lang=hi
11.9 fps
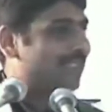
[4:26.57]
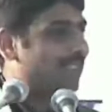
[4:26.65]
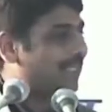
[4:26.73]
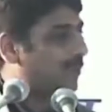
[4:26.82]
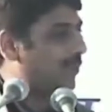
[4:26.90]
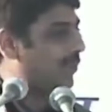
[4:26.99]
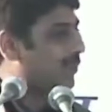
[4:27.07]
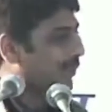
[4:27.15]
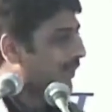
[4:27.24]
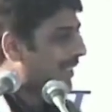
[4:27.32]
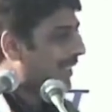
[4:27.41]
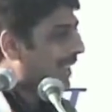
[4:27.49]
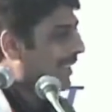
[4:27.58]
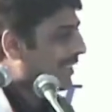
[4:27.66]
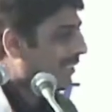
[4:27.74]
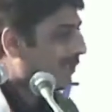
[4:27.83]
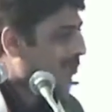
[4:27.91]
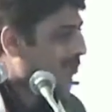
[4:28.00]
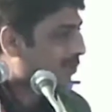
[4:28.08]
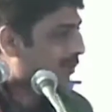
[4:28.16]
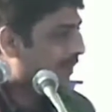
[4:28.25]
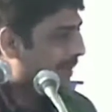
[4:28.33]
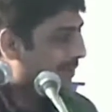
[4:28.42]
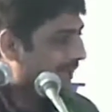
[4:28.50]
इधर उधर हो जाऊं लेकिन याद करने की कोशिश
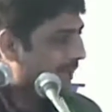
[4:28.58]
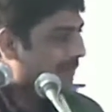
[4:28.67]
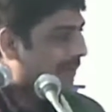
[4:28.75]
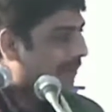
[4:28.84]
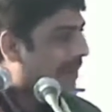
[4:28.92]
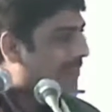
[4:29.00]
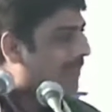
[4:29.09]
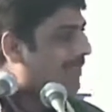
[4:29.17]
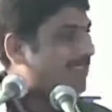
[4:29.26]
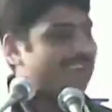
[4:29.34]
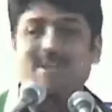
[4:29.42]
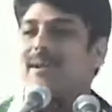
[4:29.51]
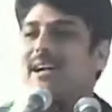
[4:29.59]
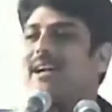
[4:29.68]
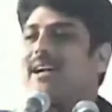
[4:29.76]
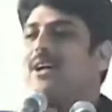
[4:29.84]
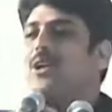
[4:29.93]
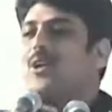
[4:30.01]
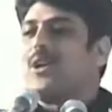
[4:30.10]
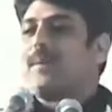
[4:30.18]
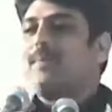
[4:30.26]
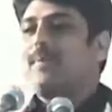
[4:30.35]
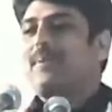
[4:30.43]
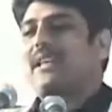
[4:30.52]
करता अमेरिकन परिवार में एक लड़का घर में आया और
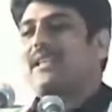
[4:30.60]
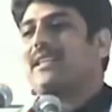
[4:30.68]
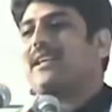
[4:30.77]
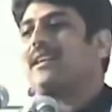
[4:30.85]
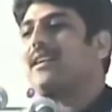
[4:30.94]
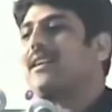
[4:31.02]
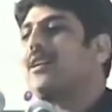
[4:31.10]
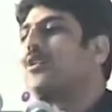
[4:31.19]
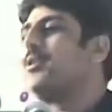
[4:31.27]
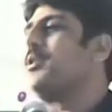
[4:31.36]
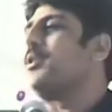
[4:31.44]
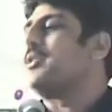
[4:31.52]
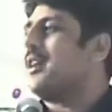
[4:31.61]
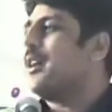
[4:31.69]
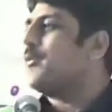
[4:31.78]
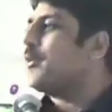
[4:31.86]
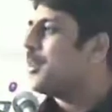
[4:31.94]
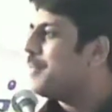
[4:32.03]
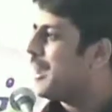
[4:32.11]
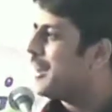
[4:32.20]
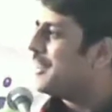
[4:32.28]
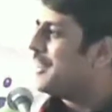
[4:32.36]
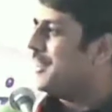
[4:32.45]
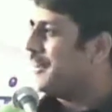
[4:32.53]
अपने पिता से कहने लगा कम ऑन डैड व्हाट अ
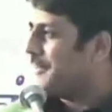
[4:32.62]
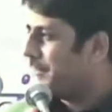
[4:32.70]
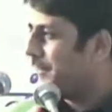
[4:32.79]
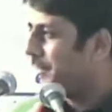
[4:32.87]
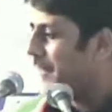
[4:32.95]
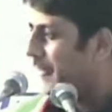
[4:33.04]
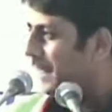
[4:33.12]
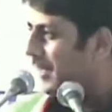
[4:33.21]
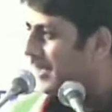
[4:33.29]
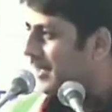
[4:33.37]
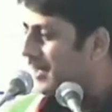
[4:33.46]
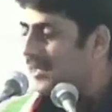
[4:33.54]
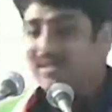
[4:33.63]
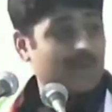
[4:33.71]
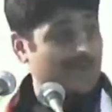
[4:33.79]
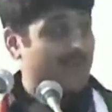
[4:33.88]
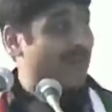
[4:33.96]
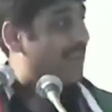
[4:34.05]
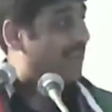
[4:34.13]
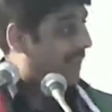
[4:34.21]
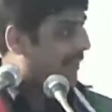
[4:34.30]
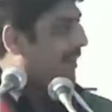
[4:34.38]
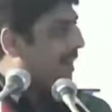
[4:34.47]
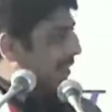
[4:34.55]
बैड डे कम ऑन
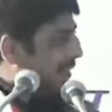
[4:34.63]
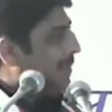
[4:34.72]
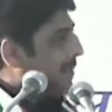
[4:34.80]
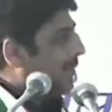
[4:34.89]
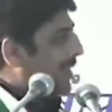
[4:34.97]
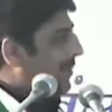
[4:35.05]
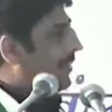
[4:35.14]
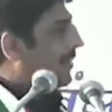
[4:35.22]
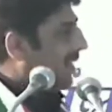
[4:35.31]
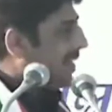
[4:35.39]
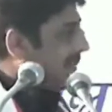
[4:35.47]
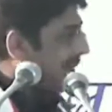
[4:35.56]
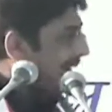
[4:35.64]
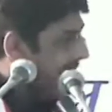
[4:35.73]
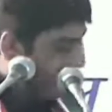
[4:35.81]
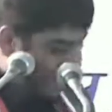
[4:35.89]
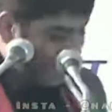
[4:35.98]
डैड अमेरिकन परिवार में एक लड़का घर में आया